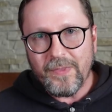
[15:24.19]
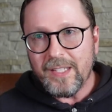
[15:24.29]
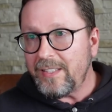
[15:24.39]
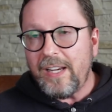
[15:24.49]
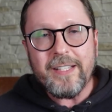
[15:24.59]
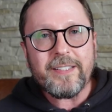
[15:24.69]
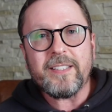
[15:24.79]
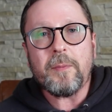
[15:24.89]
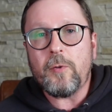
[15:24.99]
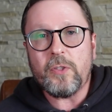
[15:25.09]
Зеленский
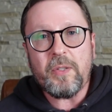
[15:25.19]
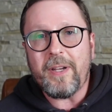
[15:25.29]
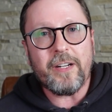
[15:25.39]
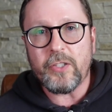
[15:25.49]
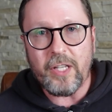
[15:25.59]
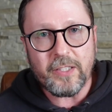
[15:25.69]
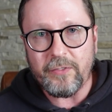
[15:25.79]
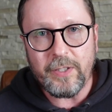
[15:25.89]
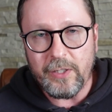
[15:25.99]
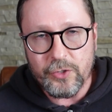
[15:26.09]
самого себя гражданства
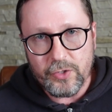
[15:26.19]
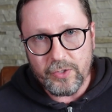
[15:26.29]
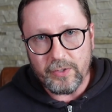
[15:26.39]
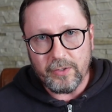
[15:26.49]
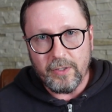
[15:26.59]
не лишит.